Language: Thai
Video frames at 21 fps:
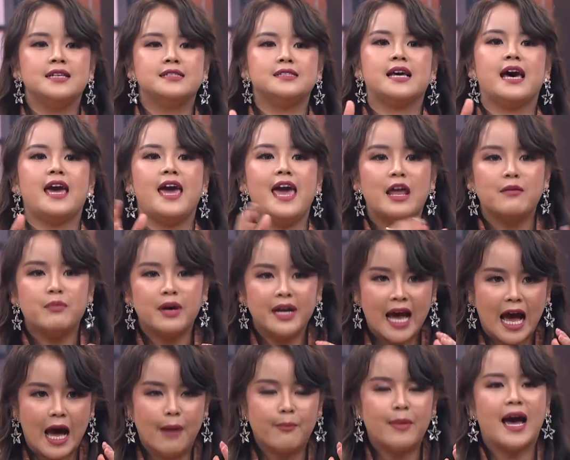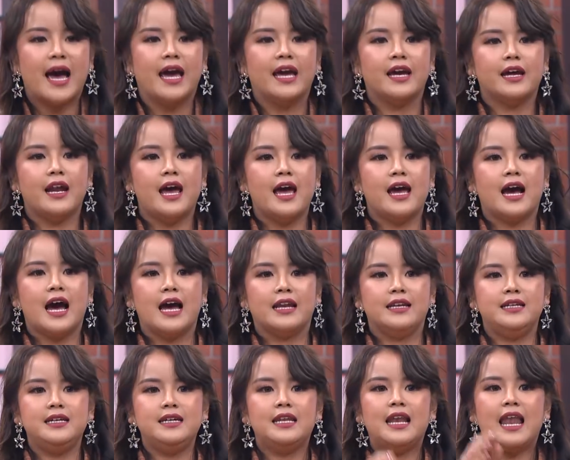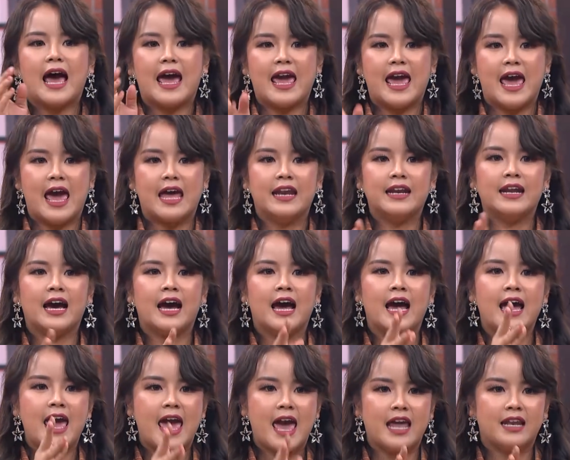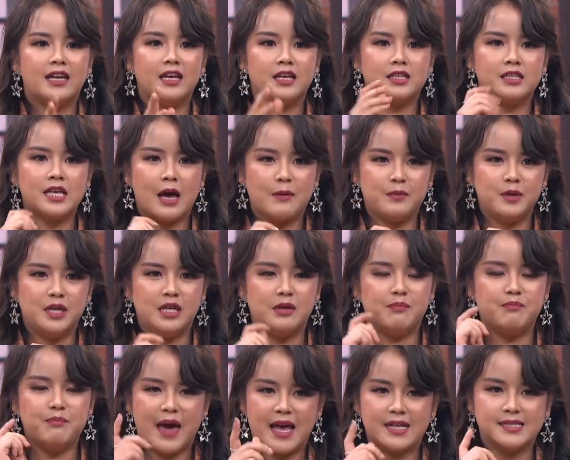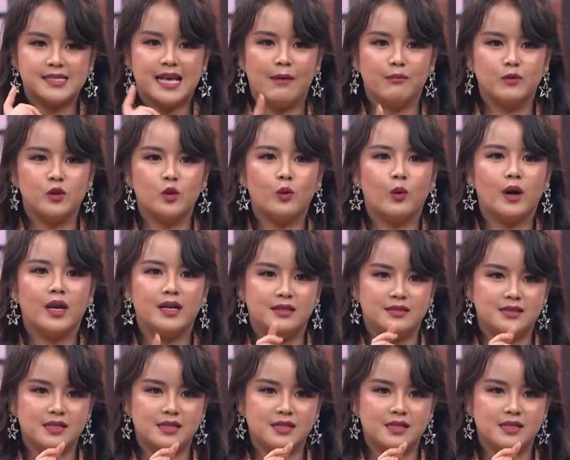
จะแอดมาถามไอก็ได้ค่ะที่ ไลน์ แอดนะคะ แอด เอส อาร์ พี แปดสาม ตัวหรือ